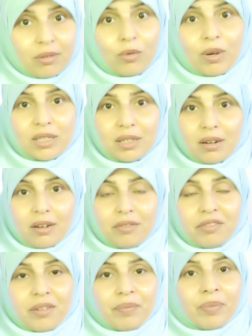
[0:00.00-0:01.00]
واصلي
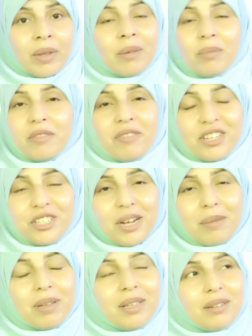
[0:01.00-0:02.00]
فيه ما ينفعش
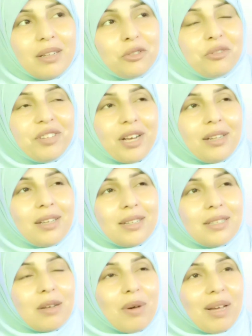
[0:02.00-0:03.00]
ابدا اشوف تعليق
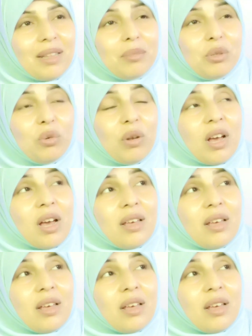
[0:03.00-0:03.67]
زي واحده بتقول